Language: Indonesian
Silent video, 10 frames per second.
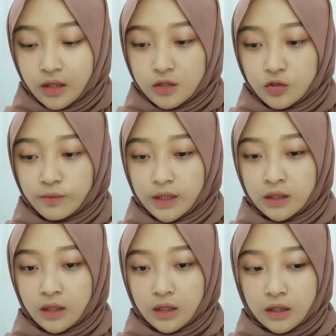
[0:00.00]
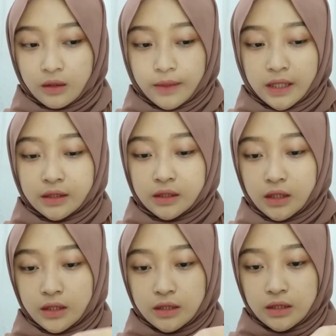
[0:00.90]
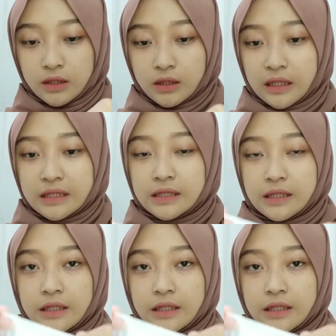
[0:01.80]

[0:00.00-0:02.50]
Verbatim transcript: cuman uh, bedanya dia di sini di neci